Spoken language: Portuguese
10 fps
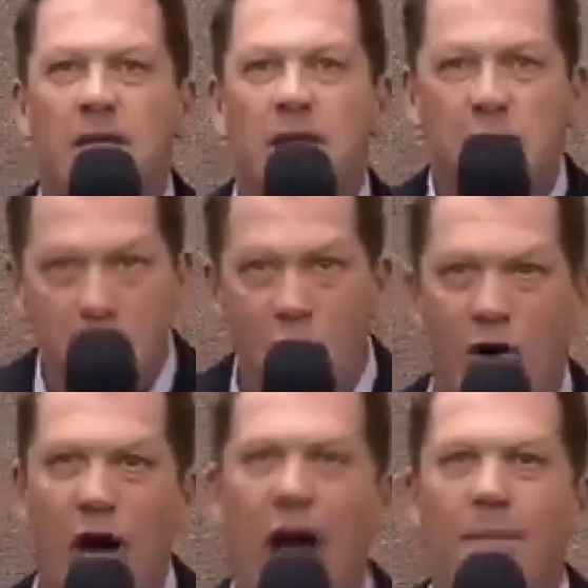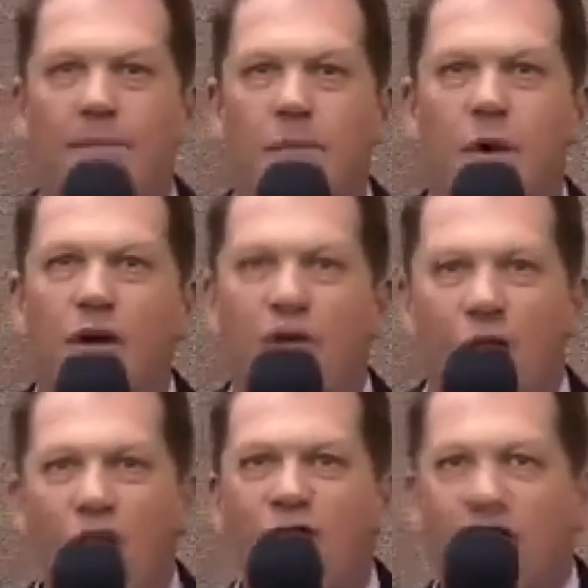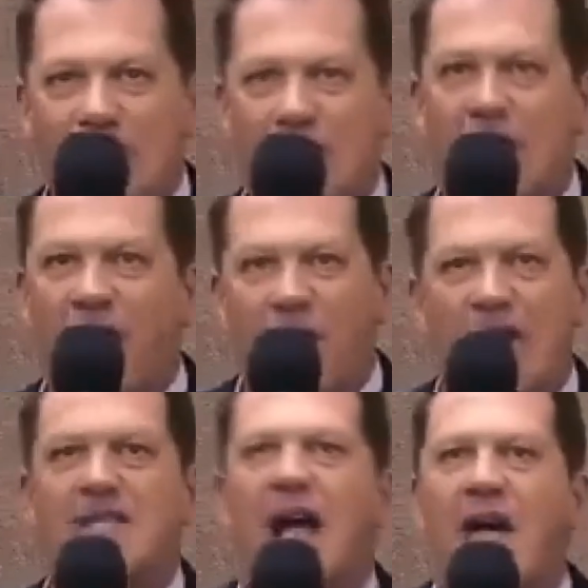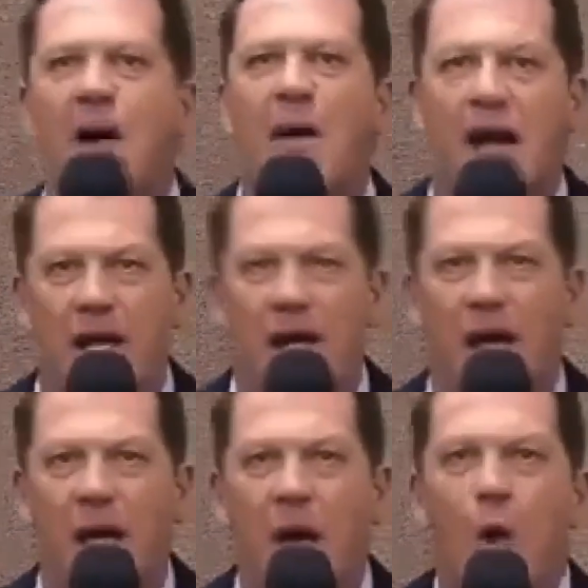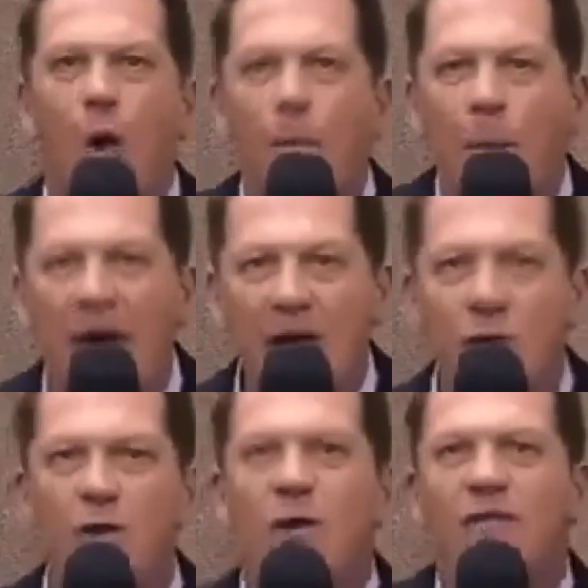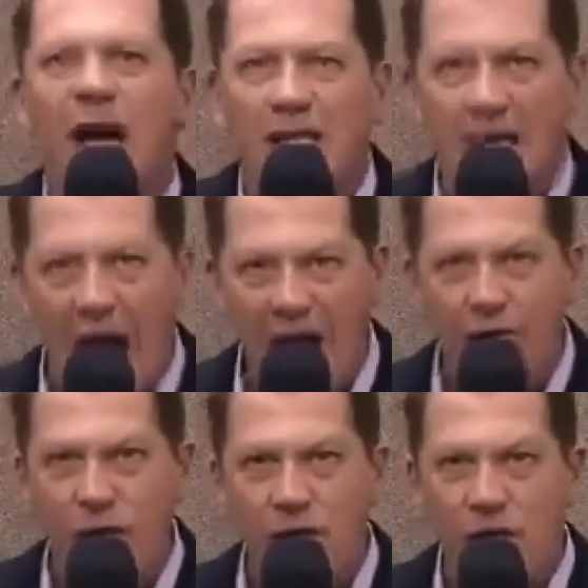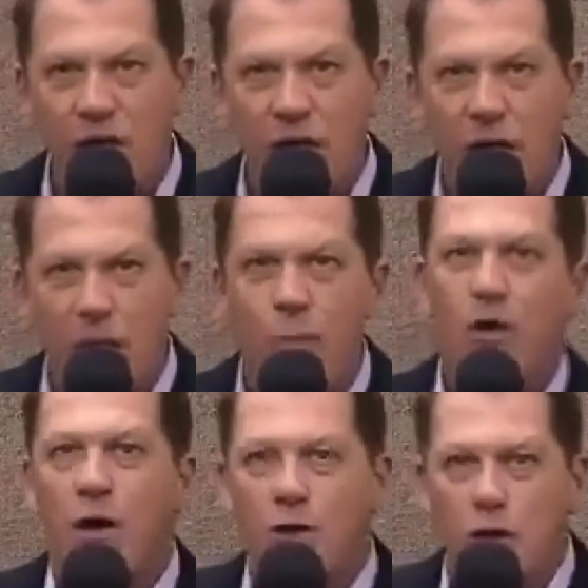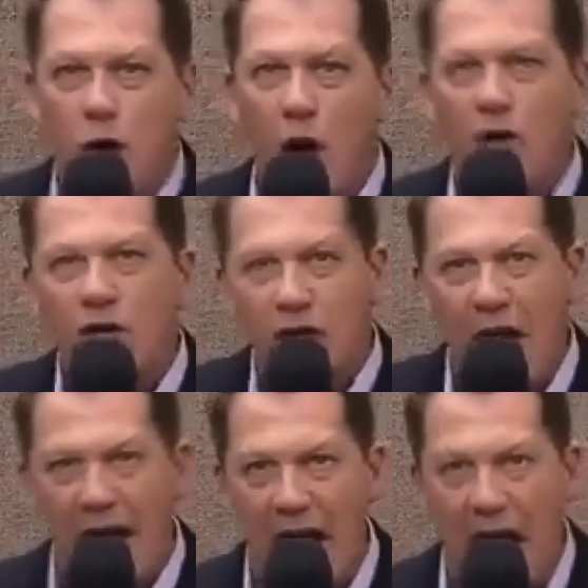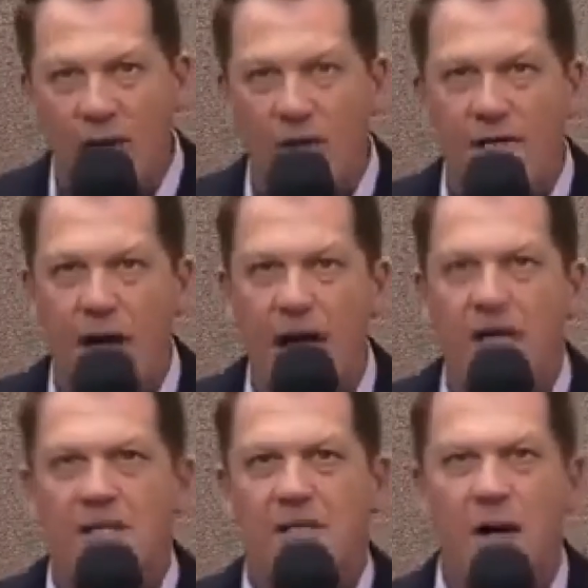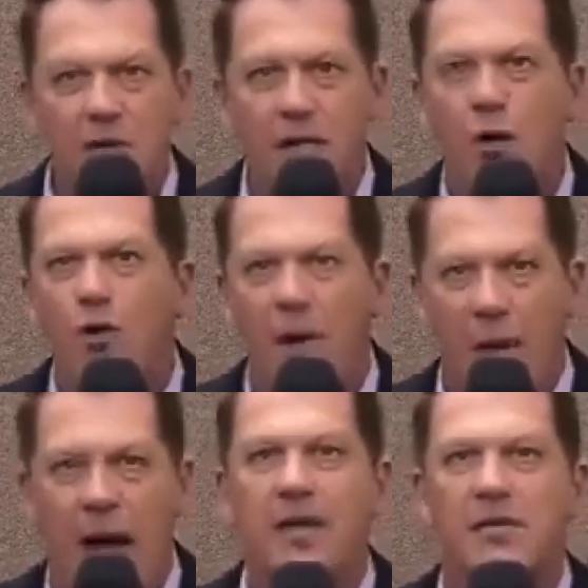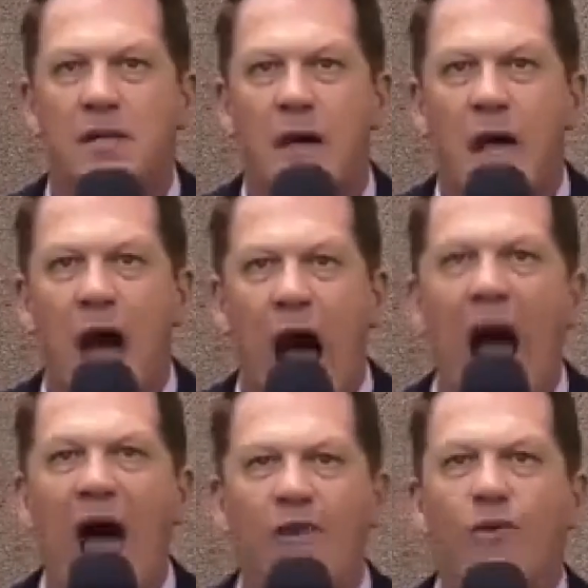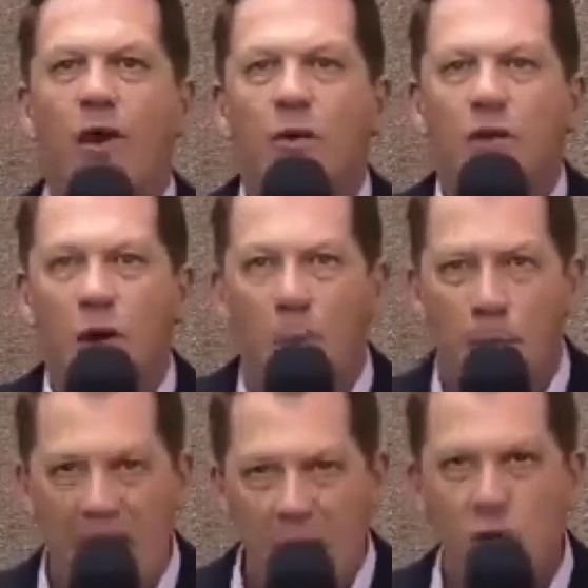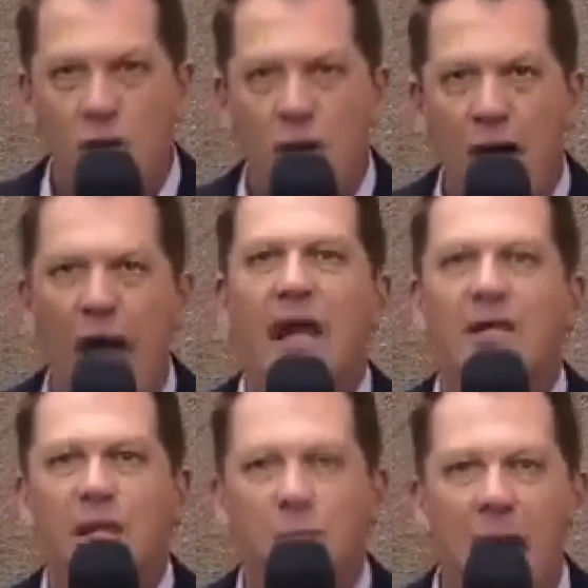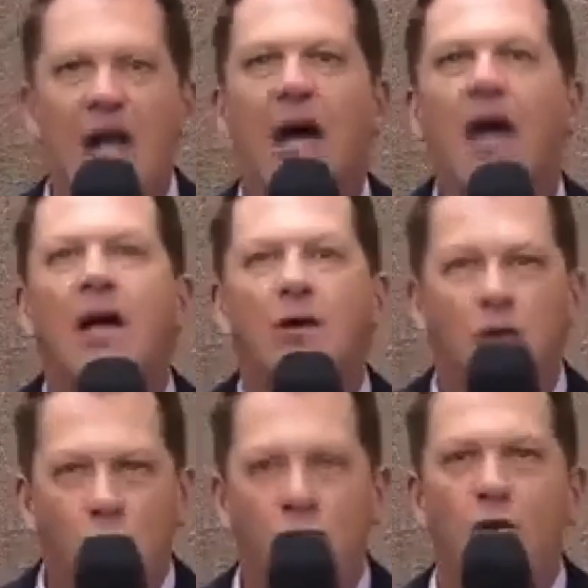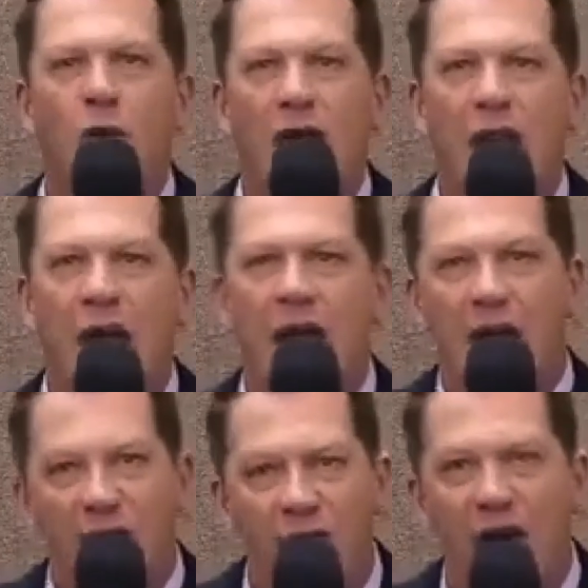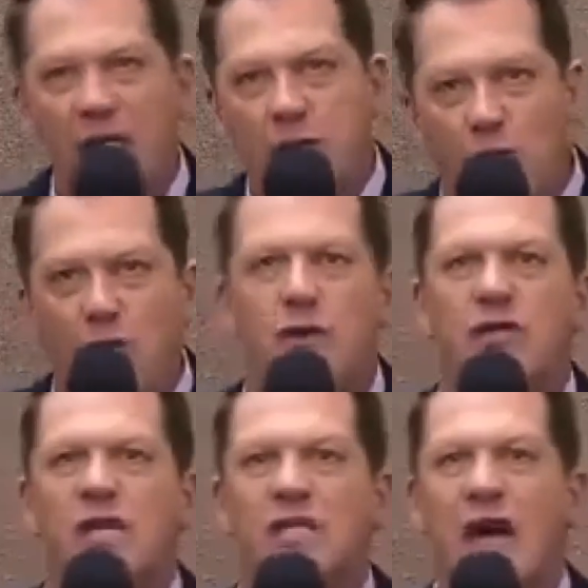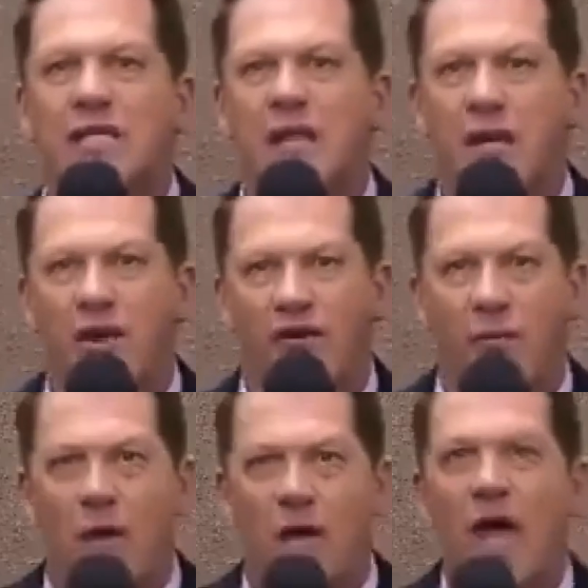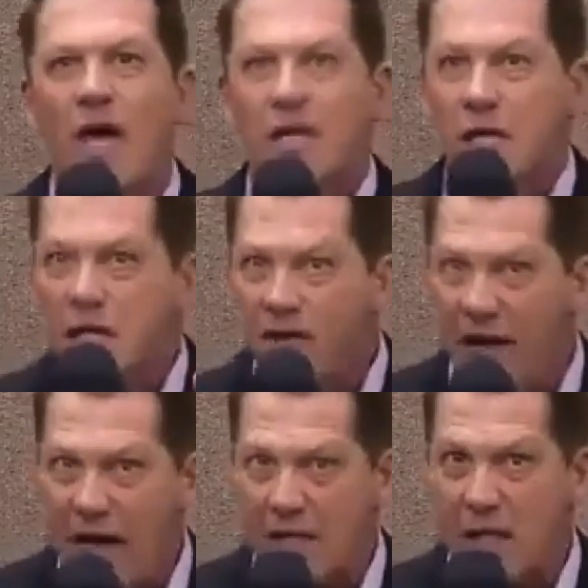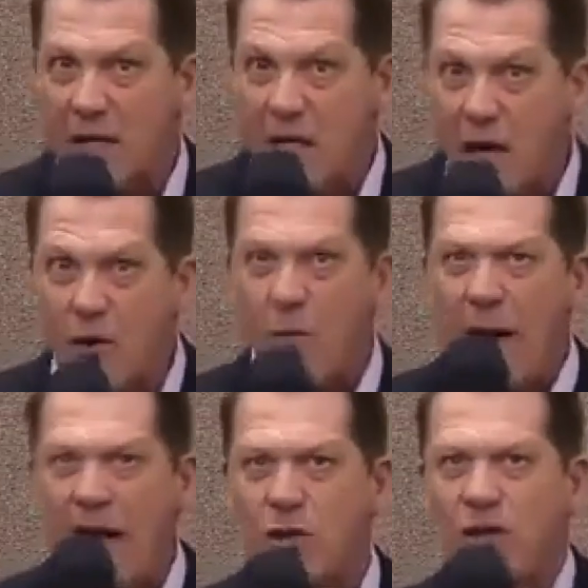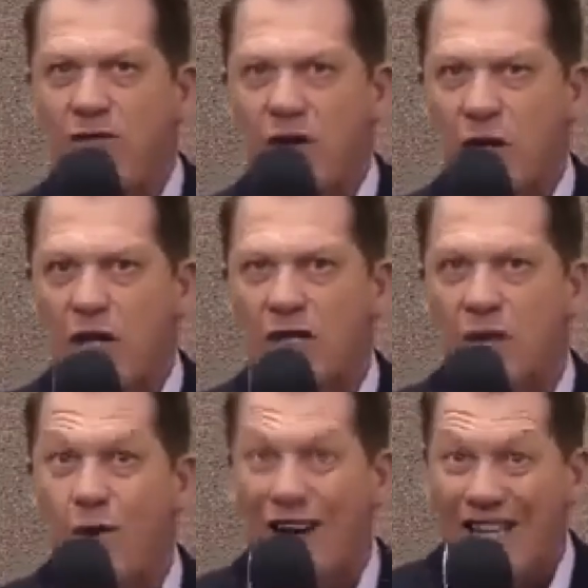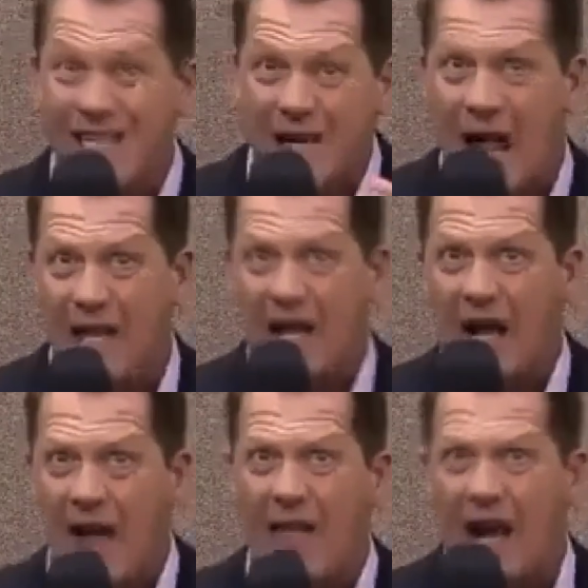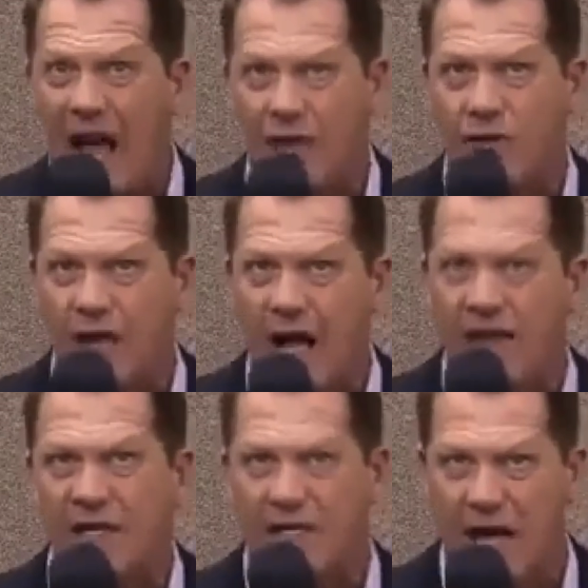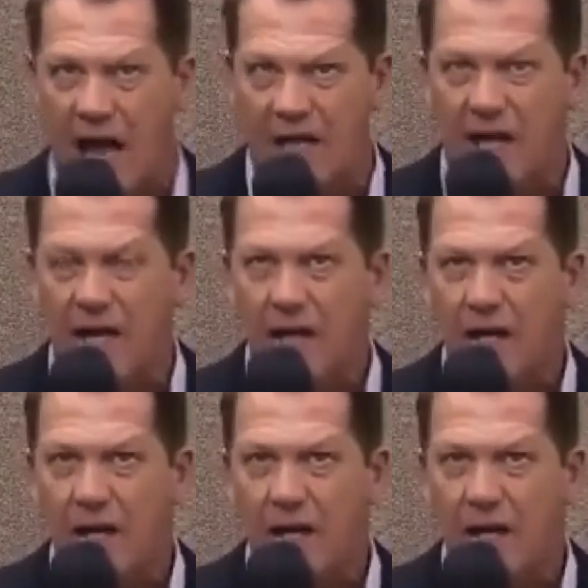desmoronar? O que foi que fez cair a barreira? O peso das árvores, porque o solo encharcado, as raízes não segura mais, a árvore com o seu peso ela despenca junto com a terra e faz todos os desastres que nós vimos aí. Se tivesse 5 metros de vegetação retirada a cada lado de cada estrada,